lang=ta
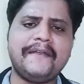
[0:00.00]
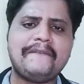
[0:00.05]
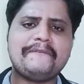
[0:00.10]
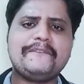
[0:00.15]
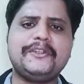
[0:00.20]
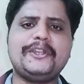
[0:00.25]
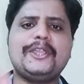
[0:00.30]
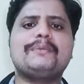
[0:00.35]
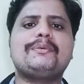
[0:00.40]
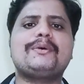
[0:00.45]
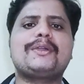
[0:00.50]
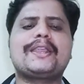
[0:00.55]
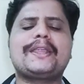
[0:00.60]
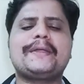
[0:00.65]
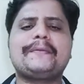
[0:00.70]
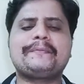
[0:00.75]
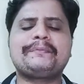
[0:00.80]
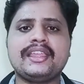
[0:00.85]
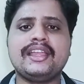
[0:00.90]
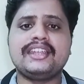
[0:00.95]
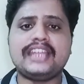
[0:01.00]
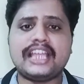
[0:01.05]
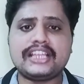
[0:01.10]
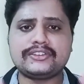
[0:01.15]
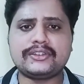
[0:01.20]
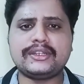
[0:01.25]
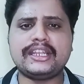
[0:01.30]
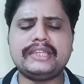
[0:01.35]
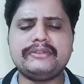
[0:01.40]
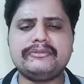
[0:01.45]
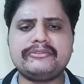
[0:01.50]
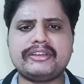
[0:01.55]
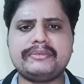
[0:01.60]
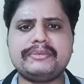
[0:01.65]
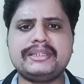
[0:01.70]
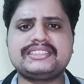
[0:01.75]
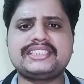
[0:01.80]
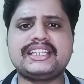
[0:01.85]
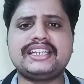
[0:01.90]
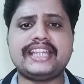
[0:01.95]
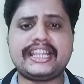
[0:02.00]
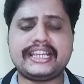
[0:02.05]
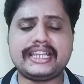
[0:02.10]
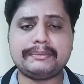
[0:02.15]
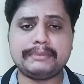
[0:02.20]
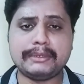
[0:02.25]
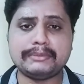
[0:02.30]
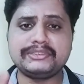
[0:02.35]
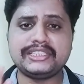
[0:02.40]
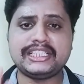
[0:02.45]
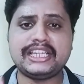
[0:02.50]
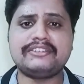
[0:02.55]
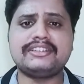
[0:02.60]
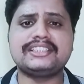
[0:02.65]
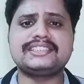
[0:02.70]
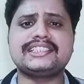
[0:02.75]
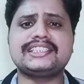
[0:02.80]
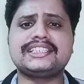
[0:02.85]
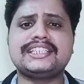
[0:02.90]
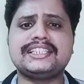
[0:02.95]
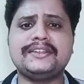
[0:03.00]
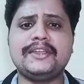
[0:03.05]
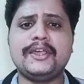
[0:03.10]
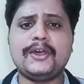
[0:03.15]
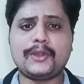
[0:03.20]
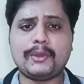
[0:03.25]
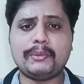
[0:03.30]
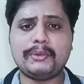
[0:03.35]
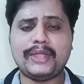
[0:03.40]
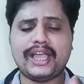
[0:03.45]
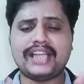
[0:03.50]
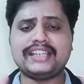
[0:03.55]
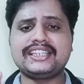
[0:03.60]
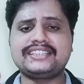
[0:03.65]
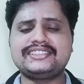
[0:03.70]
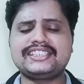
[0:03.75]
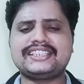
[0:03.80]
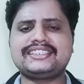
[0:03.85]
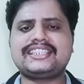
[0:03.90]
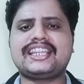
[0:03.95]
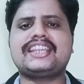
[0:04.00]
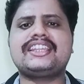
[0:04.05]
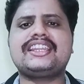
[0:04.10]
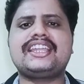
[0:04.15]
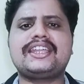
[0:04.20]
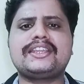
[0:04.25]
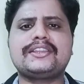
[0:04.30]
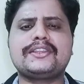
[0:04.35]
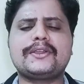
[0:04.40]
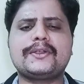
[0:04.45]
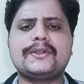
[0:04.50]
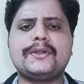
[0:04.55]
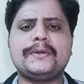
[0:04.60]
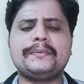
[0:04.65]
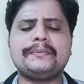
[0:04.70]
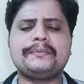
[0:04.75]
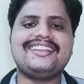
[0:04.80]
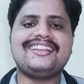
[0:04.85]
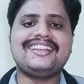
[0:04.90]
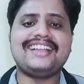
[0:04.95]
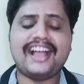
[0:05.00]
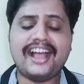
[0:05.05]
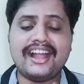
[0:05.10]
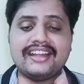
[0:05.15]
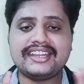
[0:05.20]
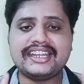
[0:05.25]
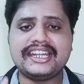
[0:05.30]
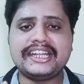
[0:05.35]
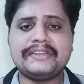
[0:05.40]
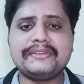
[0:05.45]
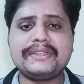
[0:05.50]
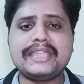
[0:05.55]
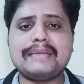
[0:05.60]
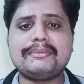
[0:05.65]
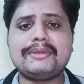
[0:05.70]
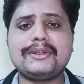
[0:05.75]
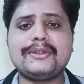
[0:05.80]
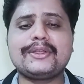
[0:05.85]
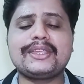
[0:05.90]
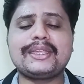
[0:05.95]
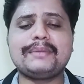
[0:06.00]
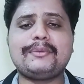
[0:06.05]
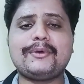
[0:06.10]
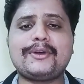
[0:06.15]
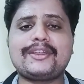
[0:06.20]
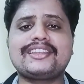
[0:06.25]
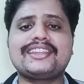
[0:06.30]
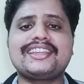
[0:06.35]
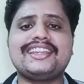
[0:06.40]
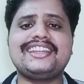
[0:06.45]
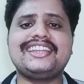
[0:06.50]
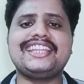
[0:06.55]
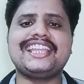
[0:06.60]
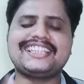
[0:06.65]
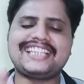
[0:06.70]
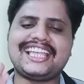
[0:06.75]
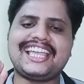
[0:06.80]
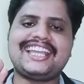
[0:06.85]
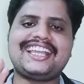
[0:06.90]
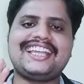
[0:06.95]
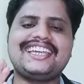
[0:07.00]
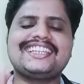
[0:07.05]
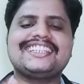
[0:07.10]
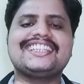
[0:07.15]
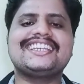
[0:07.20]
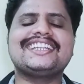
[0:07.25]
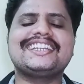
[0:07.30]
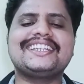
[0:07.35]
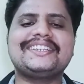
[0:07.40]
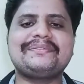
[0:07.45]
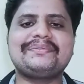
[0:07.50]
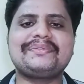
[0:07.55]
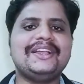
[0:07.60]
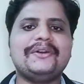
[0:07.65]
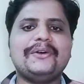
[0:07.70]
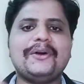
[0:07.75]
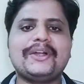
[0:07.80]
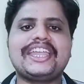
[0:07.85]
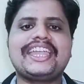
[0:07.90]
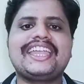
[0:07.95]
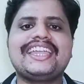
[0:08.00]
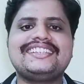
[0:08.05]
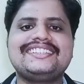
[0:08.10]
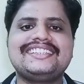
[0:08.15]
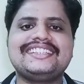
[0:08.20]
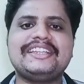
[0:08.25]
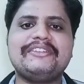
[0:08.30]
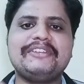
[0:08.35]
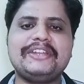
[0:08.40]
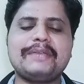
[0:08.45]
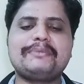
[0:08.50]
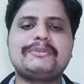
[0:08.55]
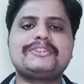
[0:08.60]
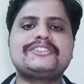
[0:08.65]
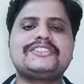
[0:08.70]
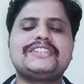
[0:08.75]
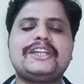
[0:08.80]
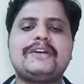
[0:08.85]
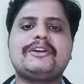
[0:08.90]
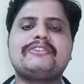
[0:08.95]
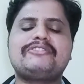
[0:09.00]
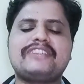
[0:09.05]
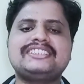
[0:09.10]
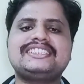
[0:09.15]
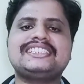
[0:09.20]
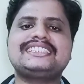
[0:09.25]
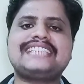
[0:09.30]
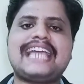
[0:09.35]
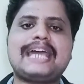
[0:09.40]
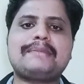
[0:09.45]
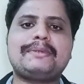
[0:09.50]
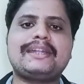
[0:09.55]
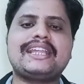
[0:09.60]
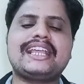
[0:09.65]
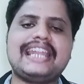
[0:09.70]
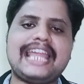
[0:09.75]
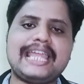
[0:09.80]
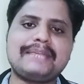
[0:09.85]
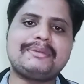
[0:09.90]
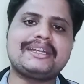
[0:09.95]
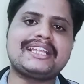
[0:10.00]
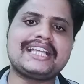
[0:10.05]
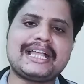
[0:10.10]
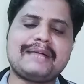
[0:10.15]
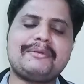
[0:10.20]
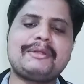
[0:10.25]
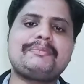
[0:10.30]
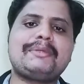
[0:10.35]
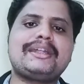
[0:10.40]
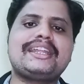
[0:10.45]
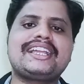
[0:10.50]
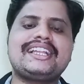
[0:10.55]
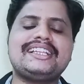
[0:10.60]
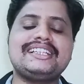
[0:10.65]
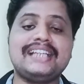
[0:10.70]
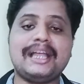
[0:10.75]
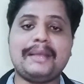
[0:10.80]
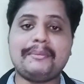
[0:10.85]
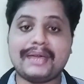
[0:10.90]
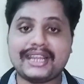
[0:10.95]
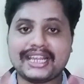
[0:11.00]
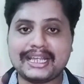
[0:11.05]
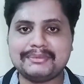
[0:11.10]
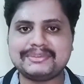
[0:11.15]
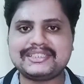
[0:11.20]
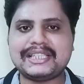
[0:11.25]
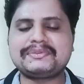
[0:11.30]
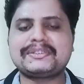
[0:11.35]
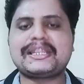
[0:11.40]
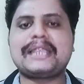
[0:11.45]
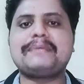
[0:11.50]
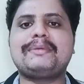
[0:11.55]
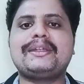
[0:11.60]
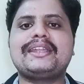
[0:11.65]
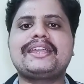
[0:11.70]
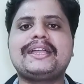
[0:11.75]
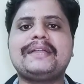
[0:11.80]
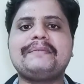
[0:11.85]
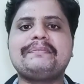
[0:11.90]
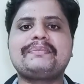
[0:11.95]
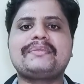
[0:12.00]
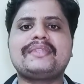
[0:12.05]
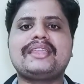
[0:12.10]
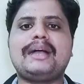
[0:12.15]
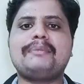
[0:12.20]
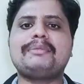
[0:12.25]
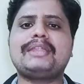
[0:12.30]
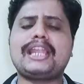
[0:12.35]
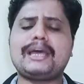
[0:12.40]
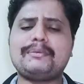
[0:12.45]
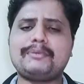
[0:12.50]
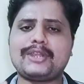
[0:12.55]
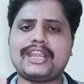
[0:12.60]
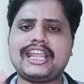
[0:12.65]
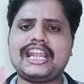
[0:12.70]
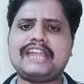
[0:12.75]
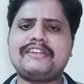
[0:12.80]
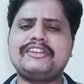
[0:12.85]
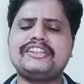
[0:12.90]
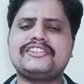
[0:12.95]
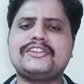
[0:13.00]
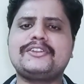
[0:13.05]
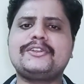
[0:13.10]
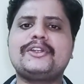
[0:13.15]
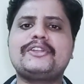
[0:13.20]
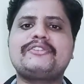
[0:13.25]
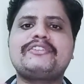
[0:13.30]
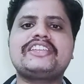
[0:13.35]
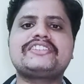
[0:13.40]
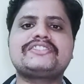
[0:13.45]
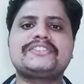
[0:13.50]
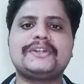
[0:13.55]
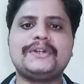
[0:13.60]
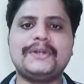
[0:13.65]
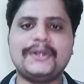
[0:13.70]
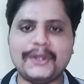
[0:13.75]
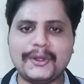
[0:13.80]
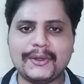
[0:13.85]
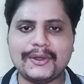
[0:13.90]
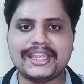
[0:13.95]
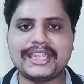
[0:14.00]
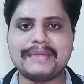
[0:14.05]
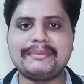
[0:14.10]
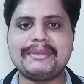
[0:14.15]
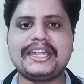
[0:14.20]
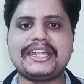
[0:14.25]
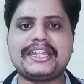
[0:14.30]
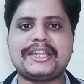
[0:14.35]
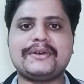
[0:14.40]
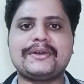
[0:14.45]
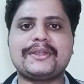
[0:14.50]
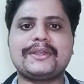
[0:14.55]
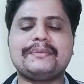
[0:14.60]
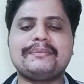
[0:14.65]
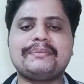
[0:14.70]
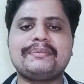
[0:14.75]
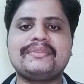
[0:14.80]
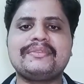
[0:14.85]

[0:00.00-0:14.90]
வீடியோ போடுறேன் நான் சொன்ன இன்ஃபர்மேஷன் நிறைய பப்ஜி லவர்ஸுக்கு ரொம்பவே அதிர்ச்சி தரதாக இருந்திருக்கும் ஆல்டர்னேட்டிவ் கேமை நோக்கி போகிறதுக்கு நீங்கள் தயாராக இருந்துங்க ஓகே கைஸ் இந்த வீடியோ பிடிச்சிருந்தா உங்கள் ஃப்ரெண்ட்ஸுக்கு ஷேர் பண்ணுங்கள் லைக் பண்ணுங்கள் கமெண்ட் பண்ணுங்கள் மறக்காமல் சப்ஸ்கிரைப் பண்ணுங்கள் அப்போ தான் நான் போகிற எல்லா வீடியோஸோட நோட்டிஃபிகேஷனும் உங்களுக்கு இமீடியட்டாக வரும்